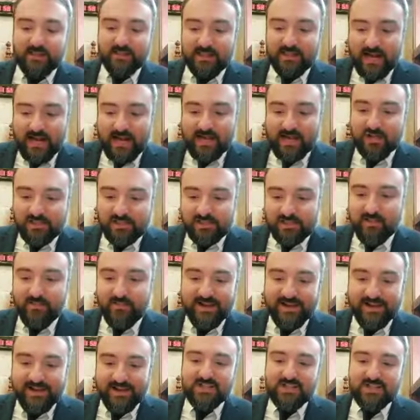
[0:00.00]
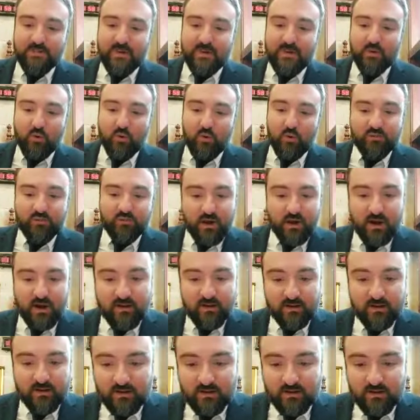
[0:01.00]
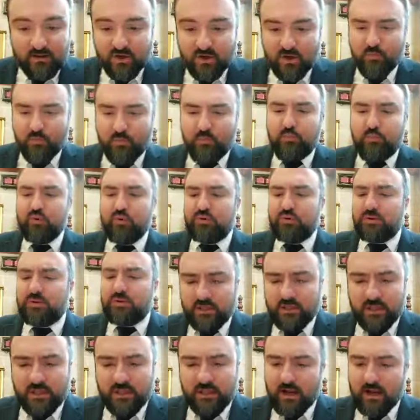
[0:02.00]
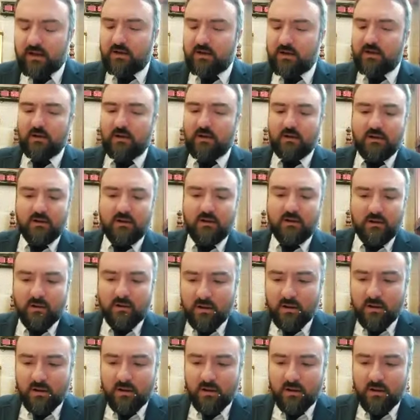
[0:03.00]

Наша тема распаковка бутылок, э,